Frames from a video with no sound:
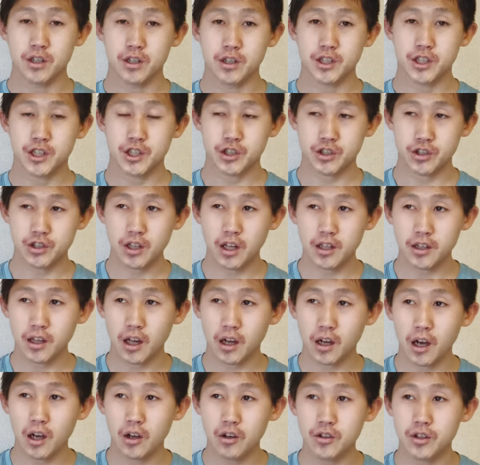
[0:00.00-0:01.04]
質が
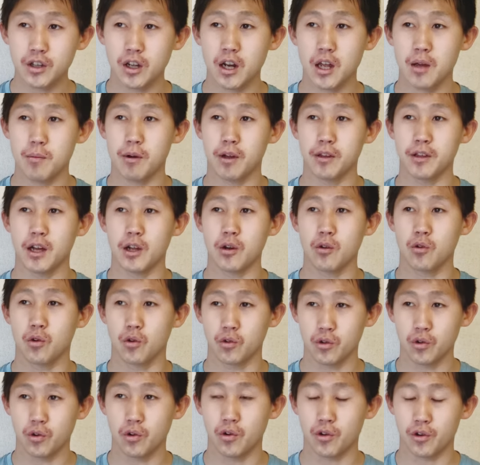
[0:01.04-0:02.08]
高くなればなる
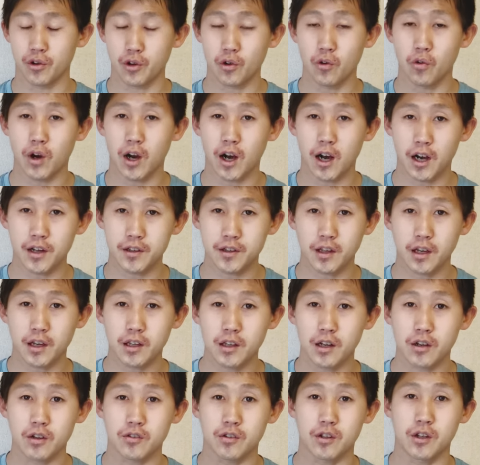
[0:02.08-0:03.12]
ほど量が稼げ
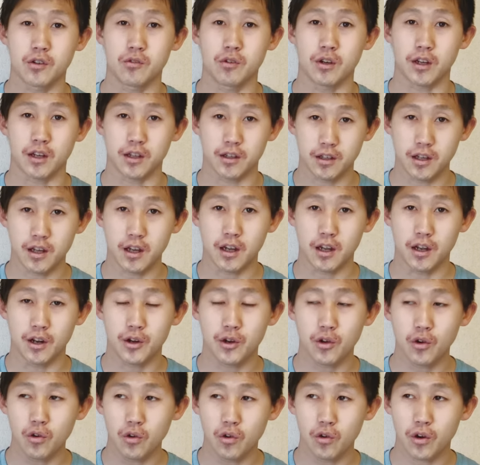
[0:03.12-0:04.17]
なくなるわけで、
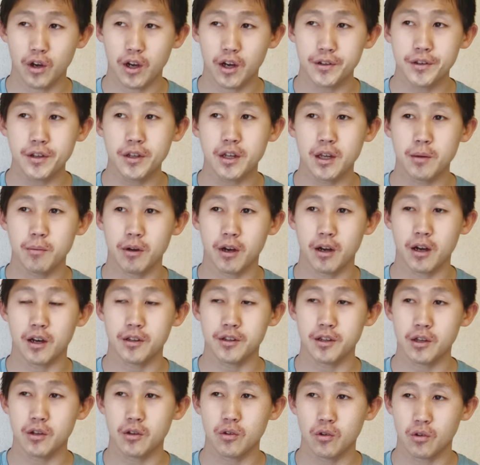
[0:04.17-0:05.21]
量を稼げば
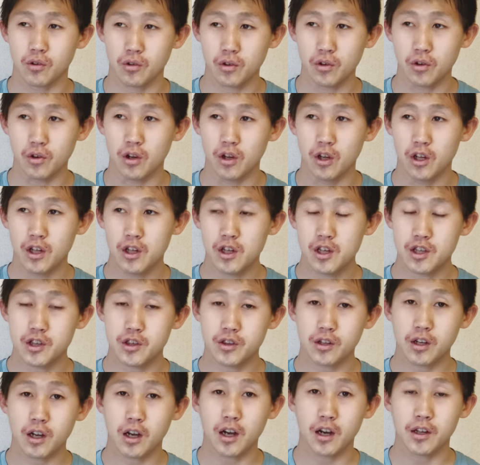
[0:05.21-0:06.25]
稼ぐほど
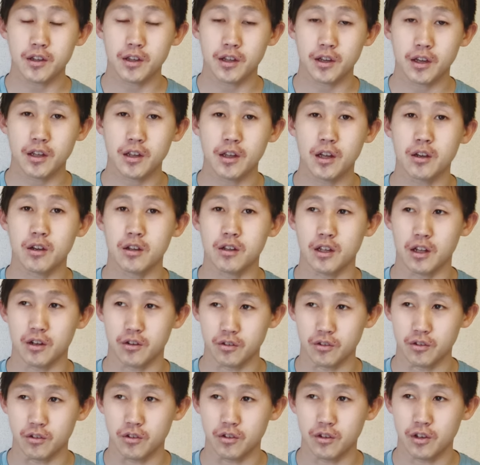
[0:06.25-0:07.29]
質が稼げなくな
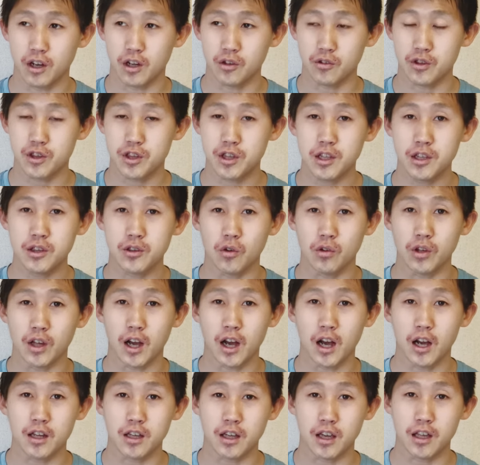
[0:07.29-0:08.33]
る、あの、シーソーな
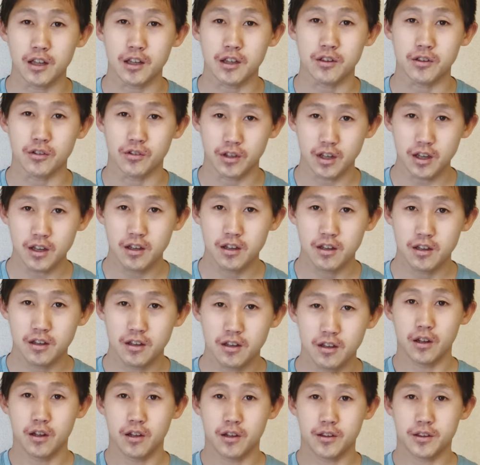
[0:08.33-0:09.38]
関係ですよね。
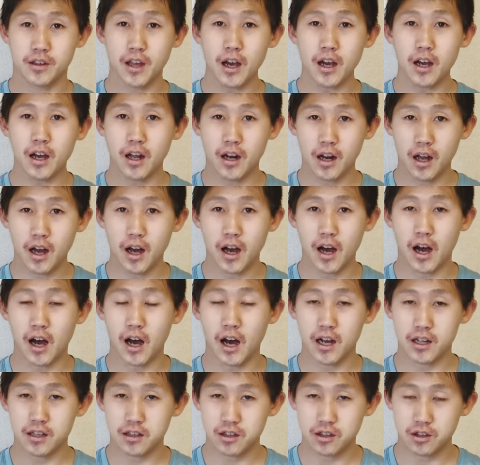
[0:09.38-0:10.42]
だから、
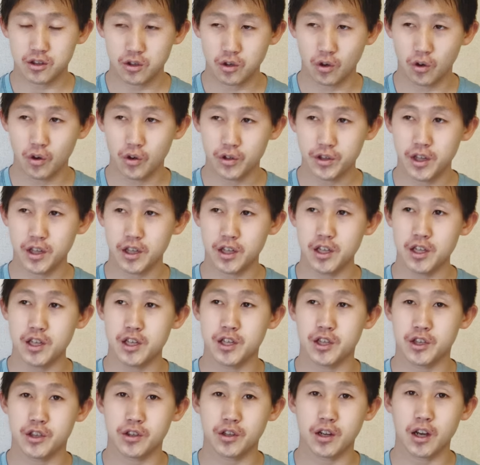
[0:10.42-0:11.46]
圧倒的
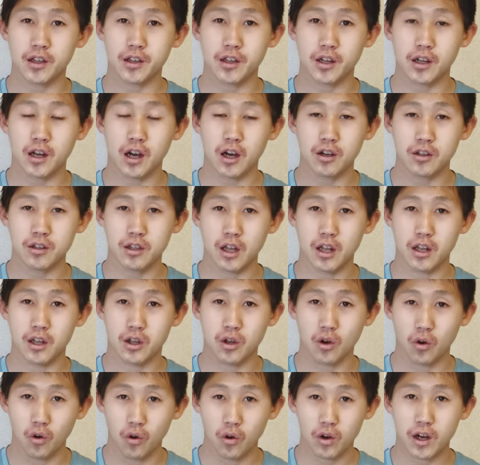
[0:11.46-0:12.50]
質が高くて
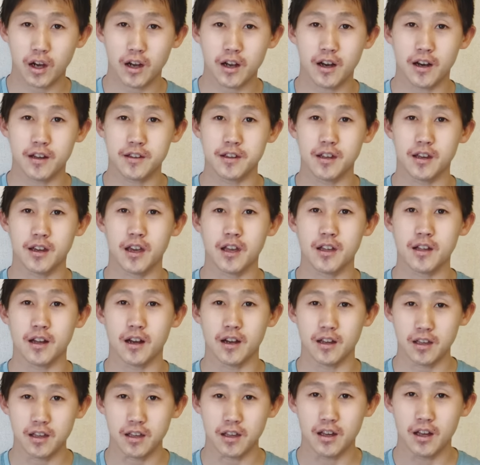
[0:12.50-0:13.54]
量が稼げな
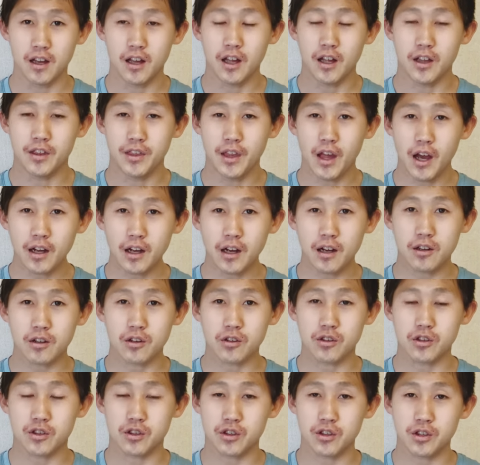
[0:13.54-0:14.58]
い、長
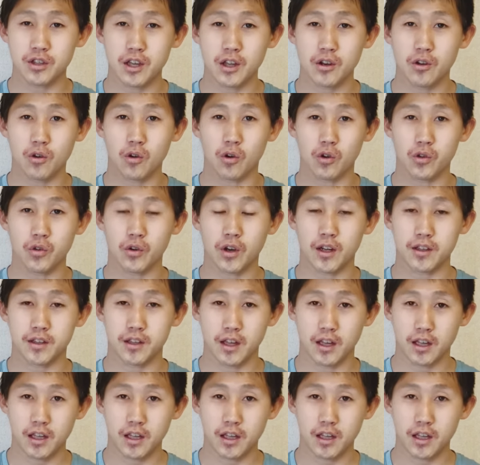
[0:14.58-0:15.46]
く続けることがで